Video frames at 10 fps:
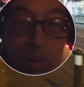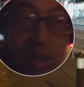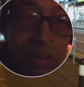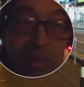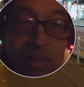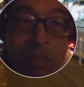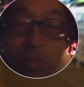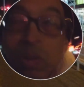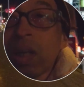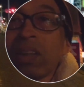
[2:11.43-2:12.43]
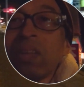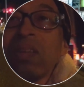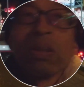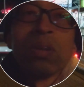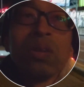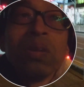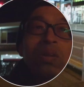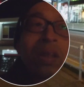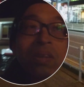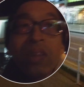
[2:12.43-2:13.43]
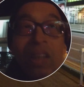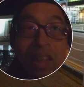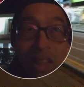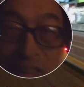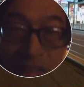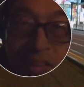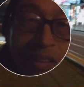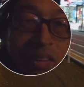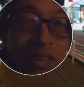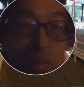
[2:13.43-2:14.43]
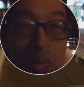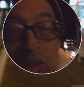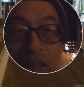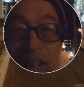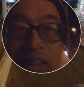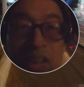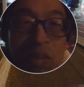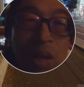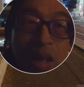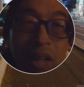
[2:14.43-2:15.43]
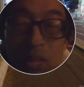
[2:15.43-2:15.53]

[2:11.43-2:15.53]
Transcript: の専門家っていうかま宗教家の信仰者の間ではそ